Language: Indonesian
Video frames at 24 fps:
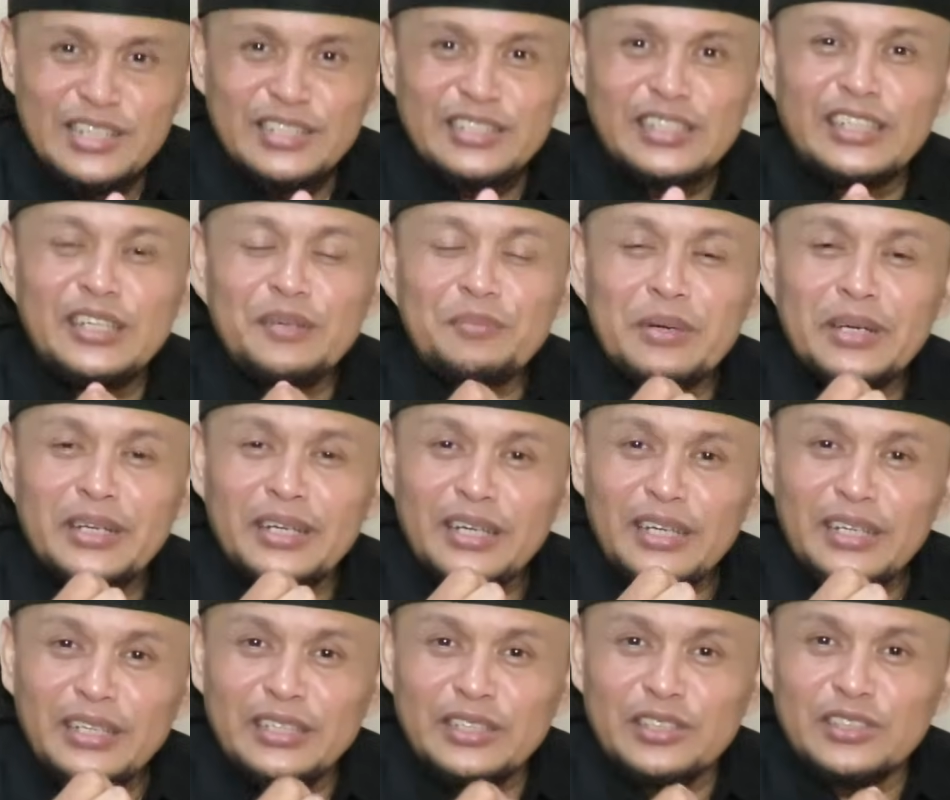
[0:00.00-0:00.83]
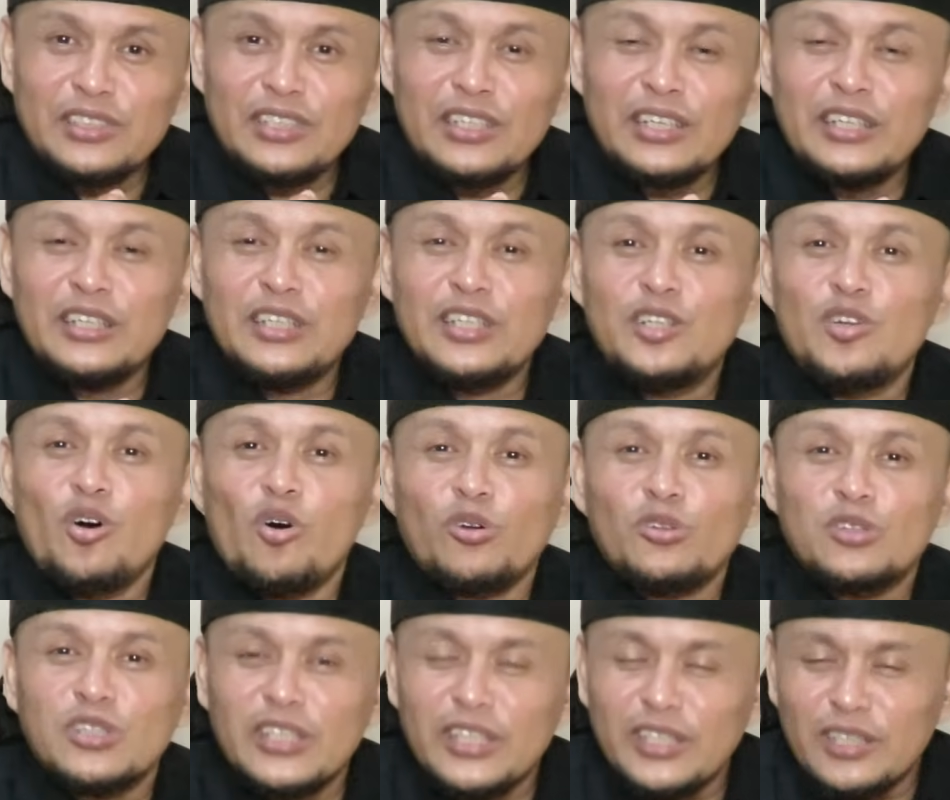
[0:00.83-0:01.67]
Jadi mereka nih sering
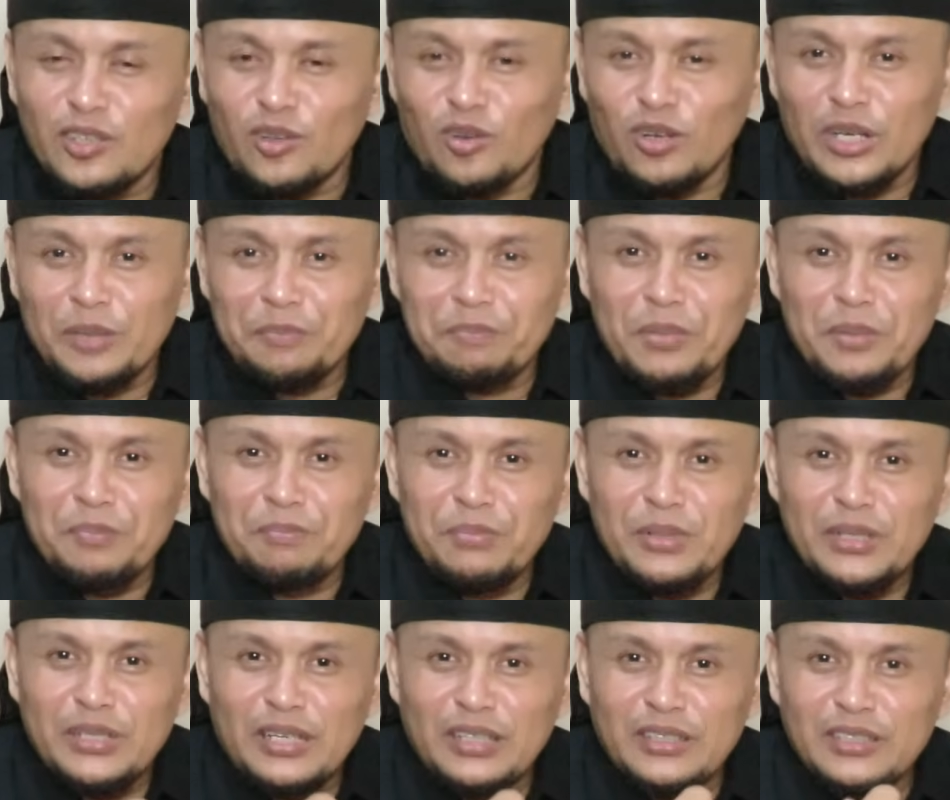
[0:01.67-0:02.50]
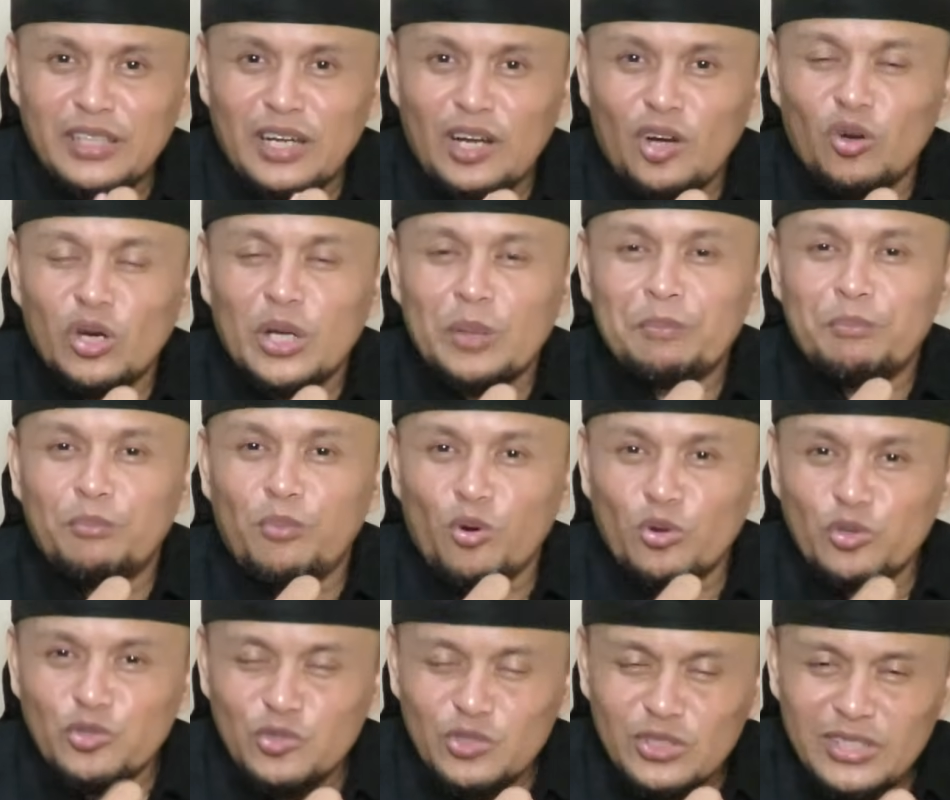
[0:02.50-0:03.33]
didoktrin oleh pimpinannya, oleh
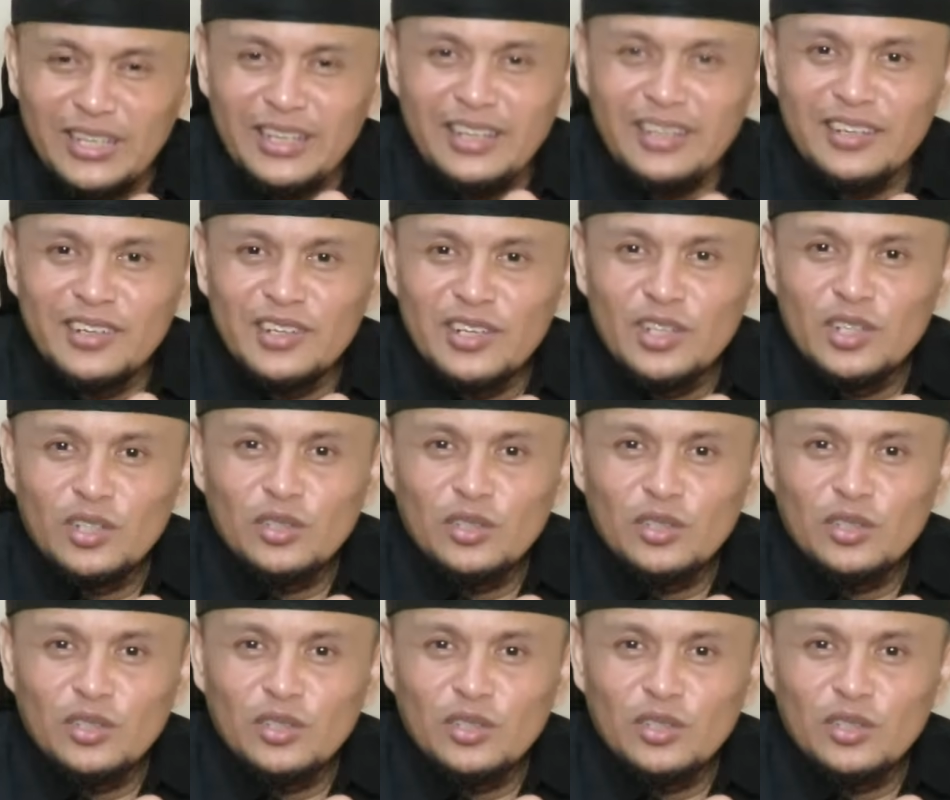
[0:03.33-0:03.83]
bosnya.